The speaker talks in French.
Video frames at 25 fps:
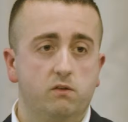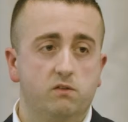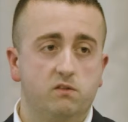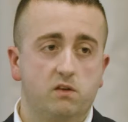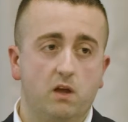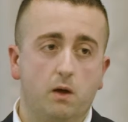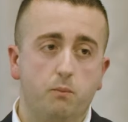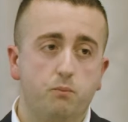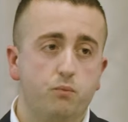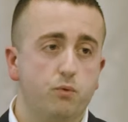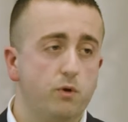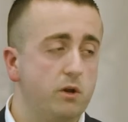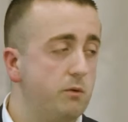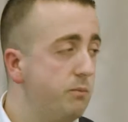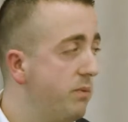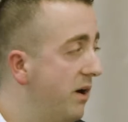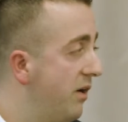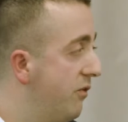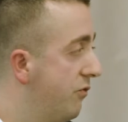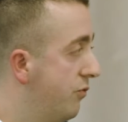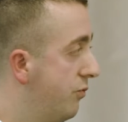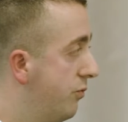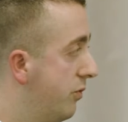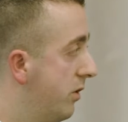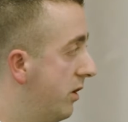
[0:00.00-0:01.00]
Ça peut être
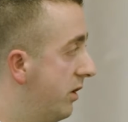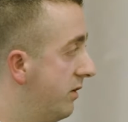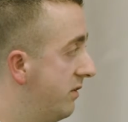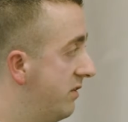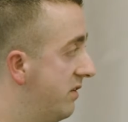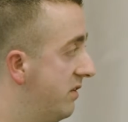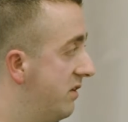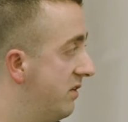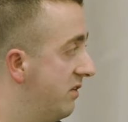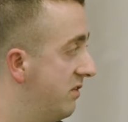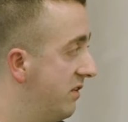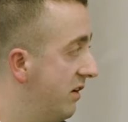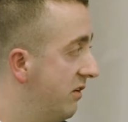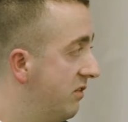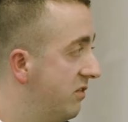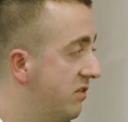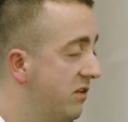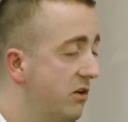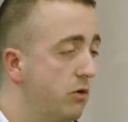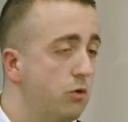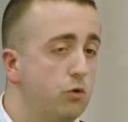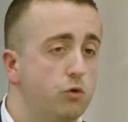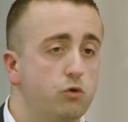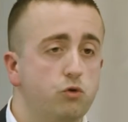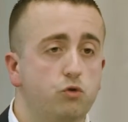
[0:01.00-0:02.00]
parfois des
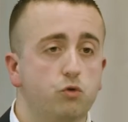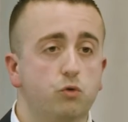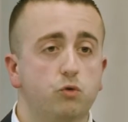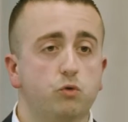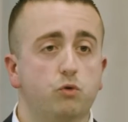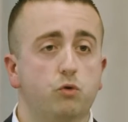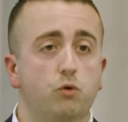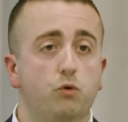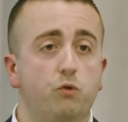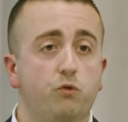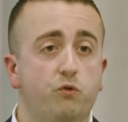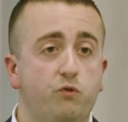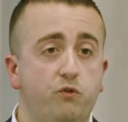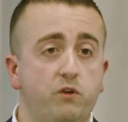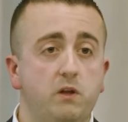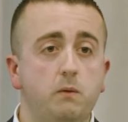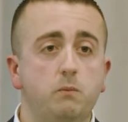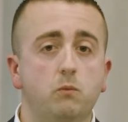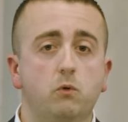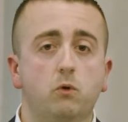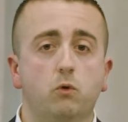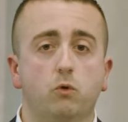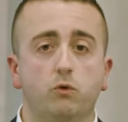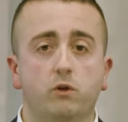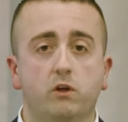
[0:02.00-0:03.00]
extraits audio de
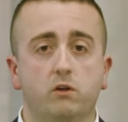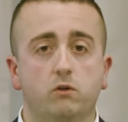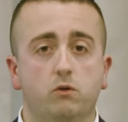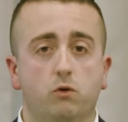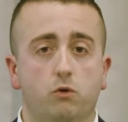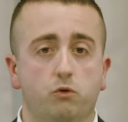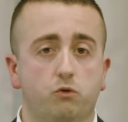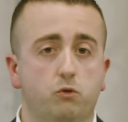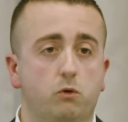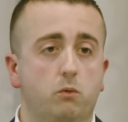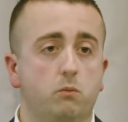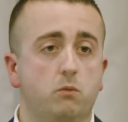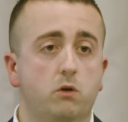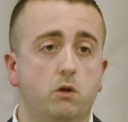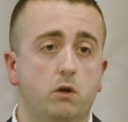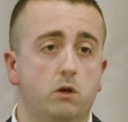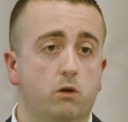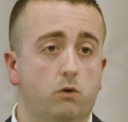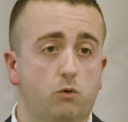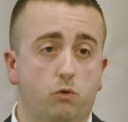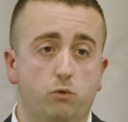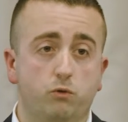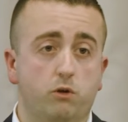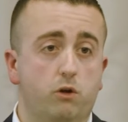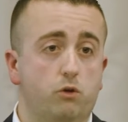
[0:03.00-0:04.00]
films qu'on a transformés,
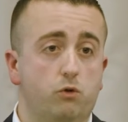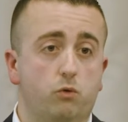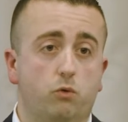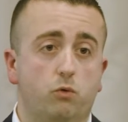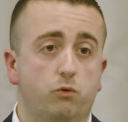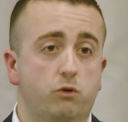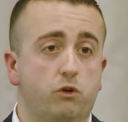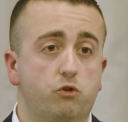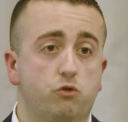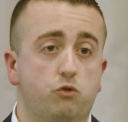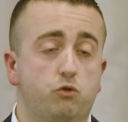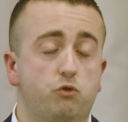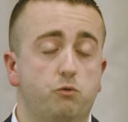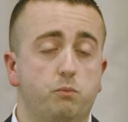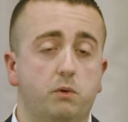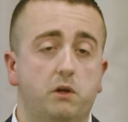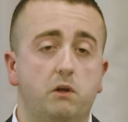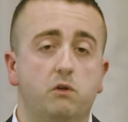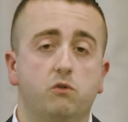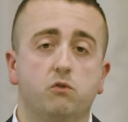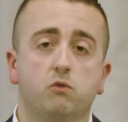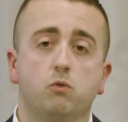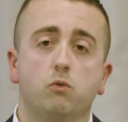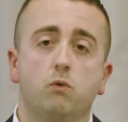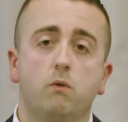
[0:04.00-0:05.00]
qu'on a, on a juste pris
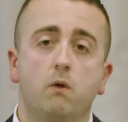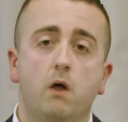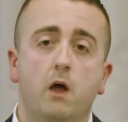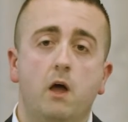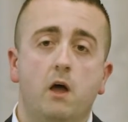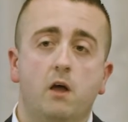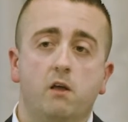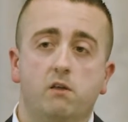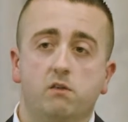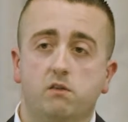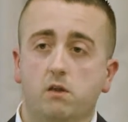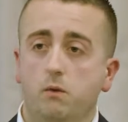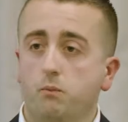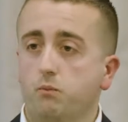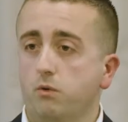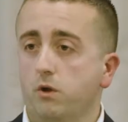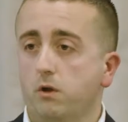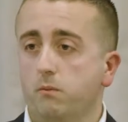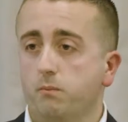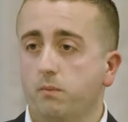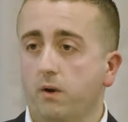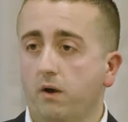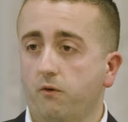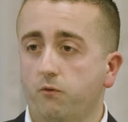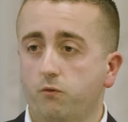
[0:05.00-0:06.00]
le son. Ça peut
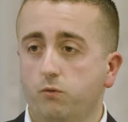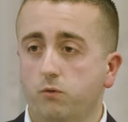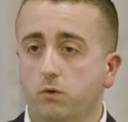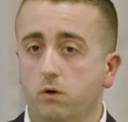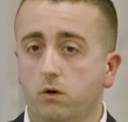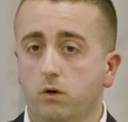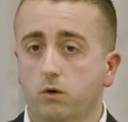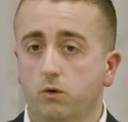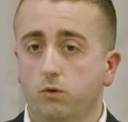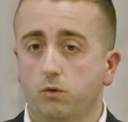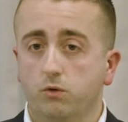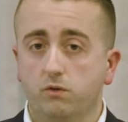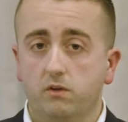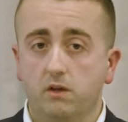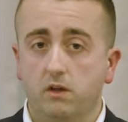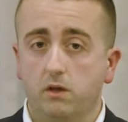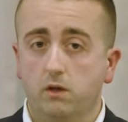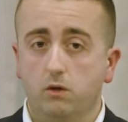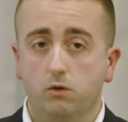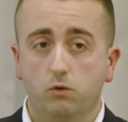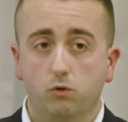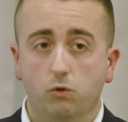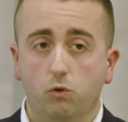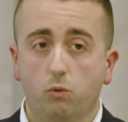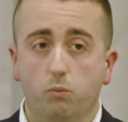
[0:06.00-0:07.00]
être parfois euh,
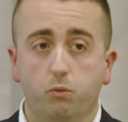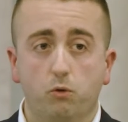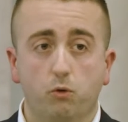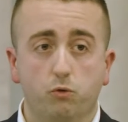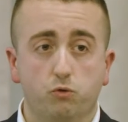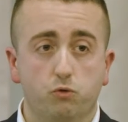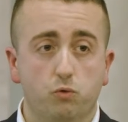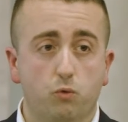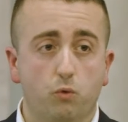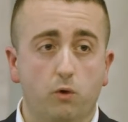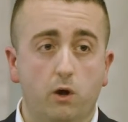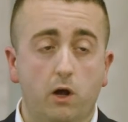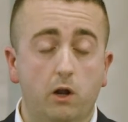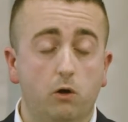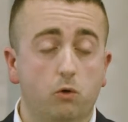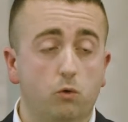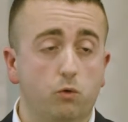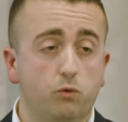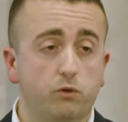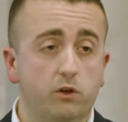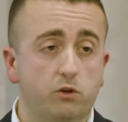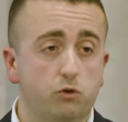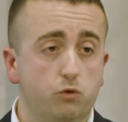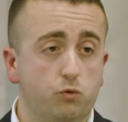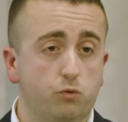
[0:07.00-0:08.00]
des compréhensions orales
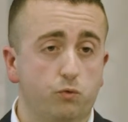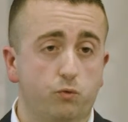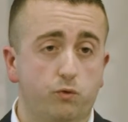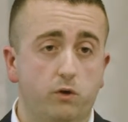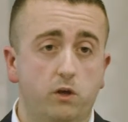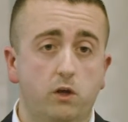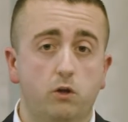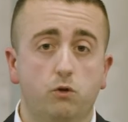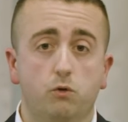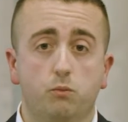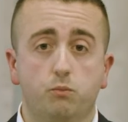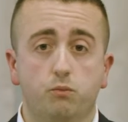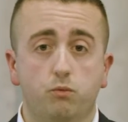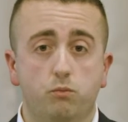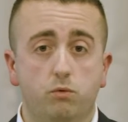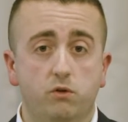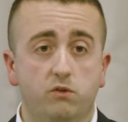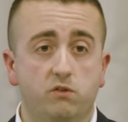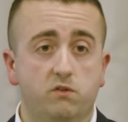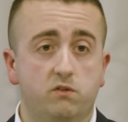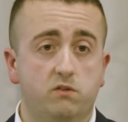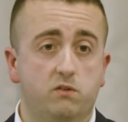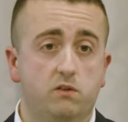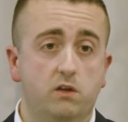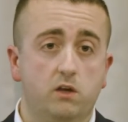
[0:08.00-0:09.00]
qu'on a trouvées, de
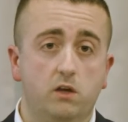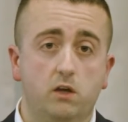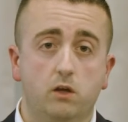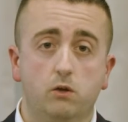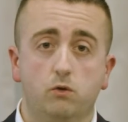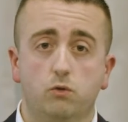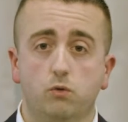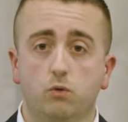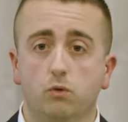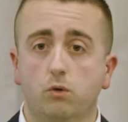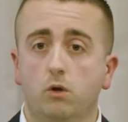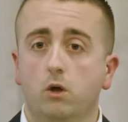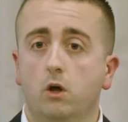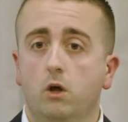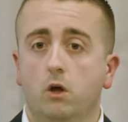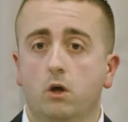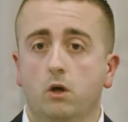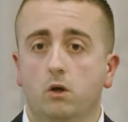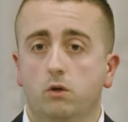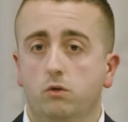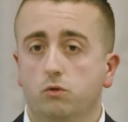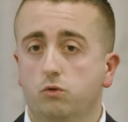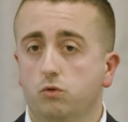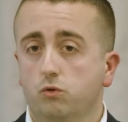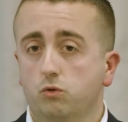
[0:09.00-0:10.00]
publicités, de,
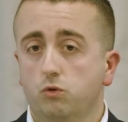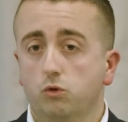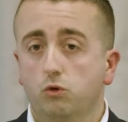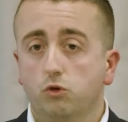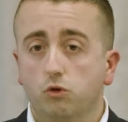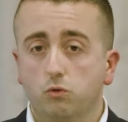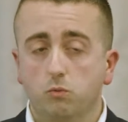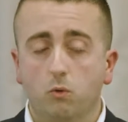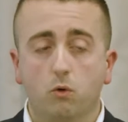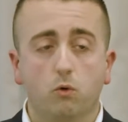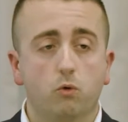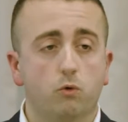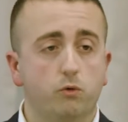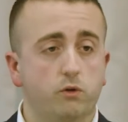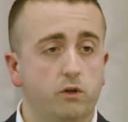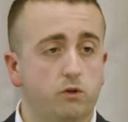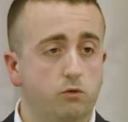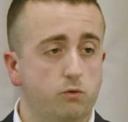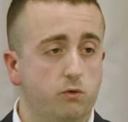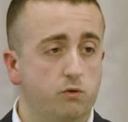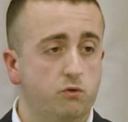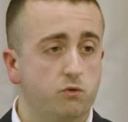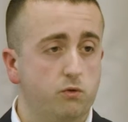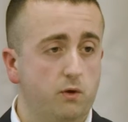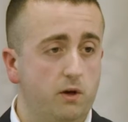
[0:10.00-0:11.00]
documents qu'on a
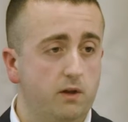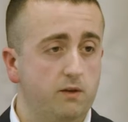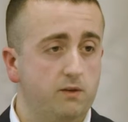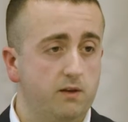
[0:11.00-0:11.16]
trouvés sur